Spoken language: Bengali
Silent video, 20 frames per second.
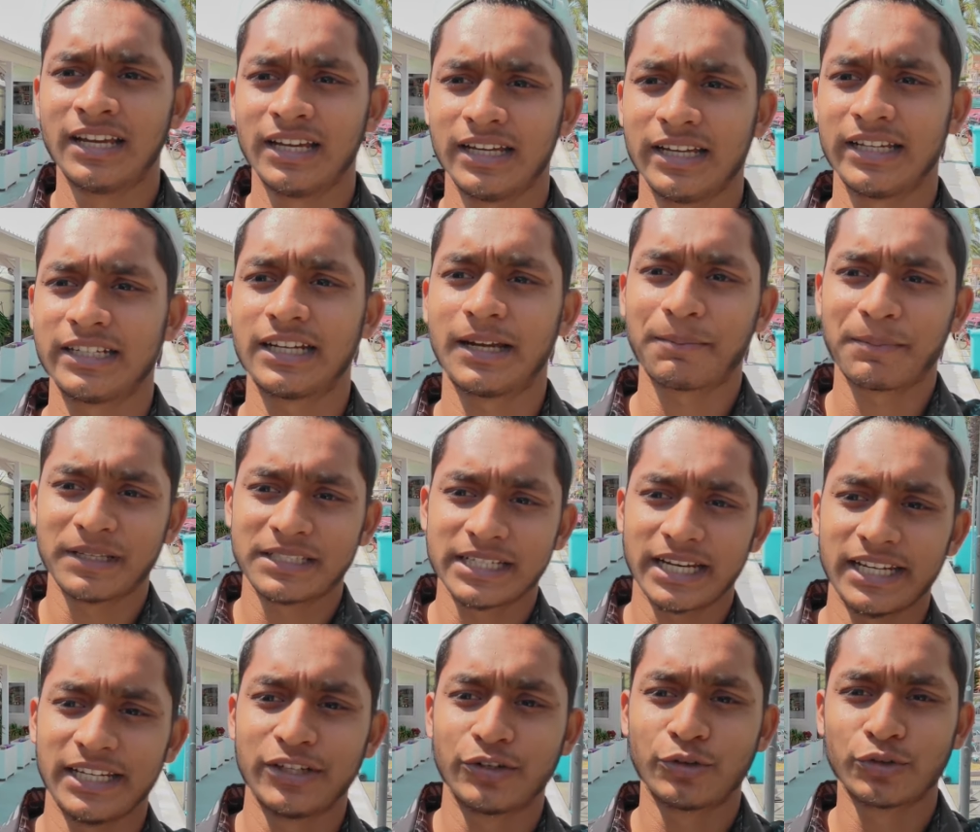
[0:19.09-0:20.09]
হ্যাঁ এটা আপনি
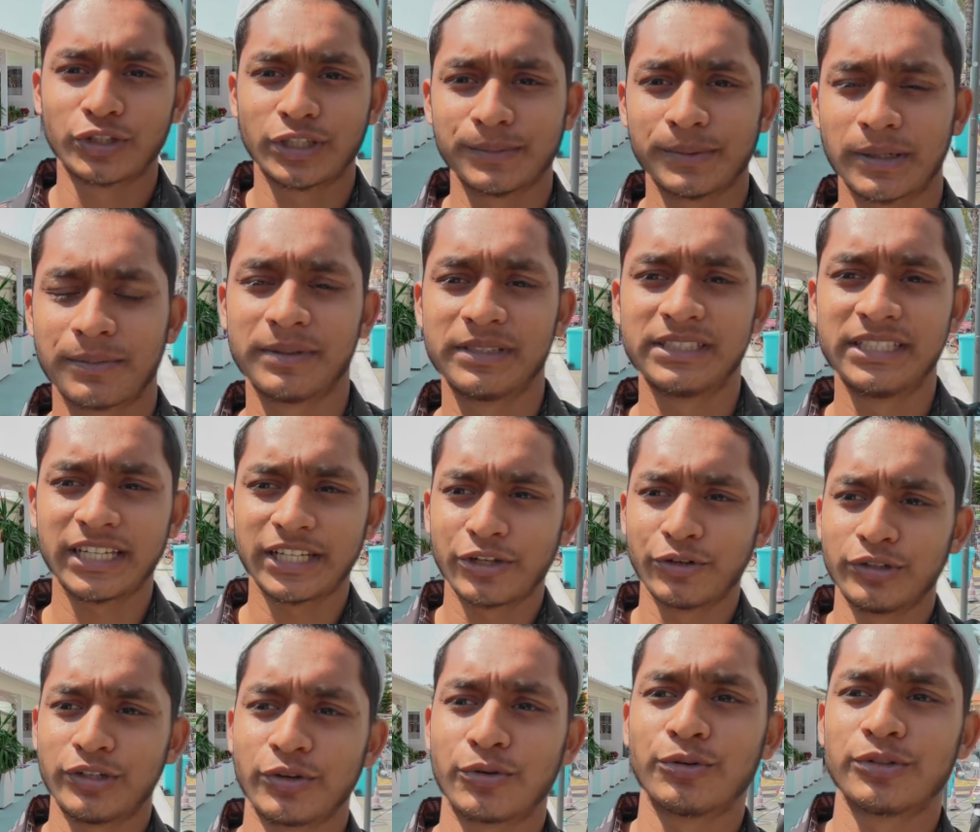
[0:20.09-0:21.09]
চাইলেই করতে পারবেন যে
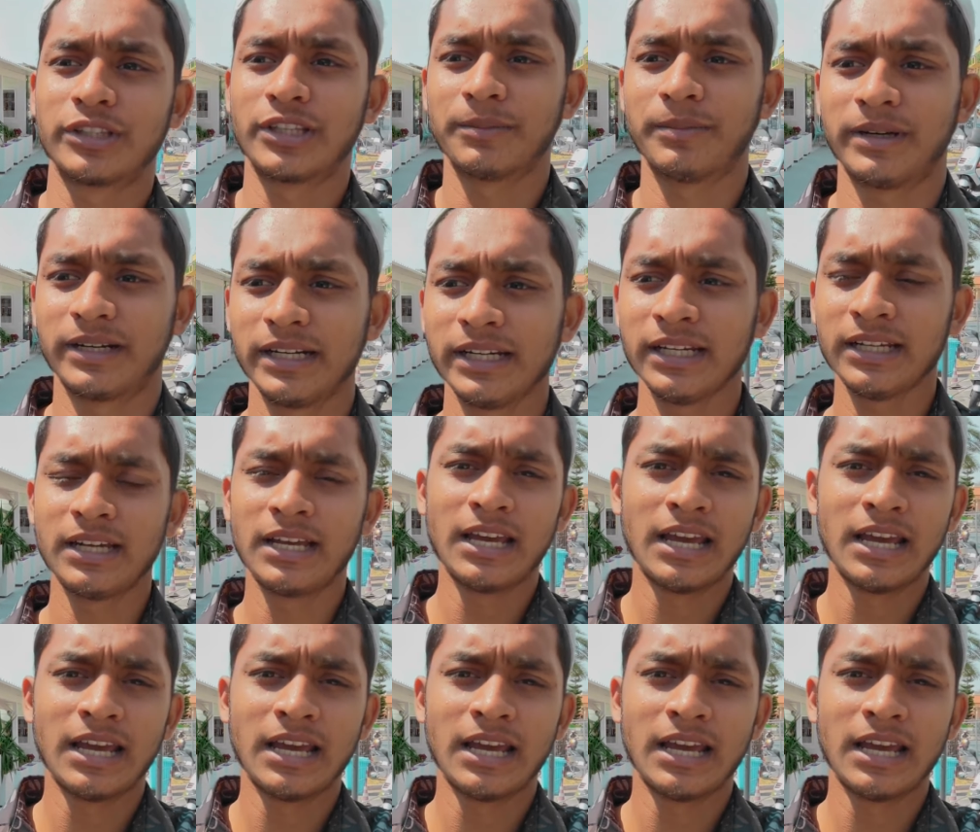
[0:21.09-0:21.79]
কেউ এটা করতে পারে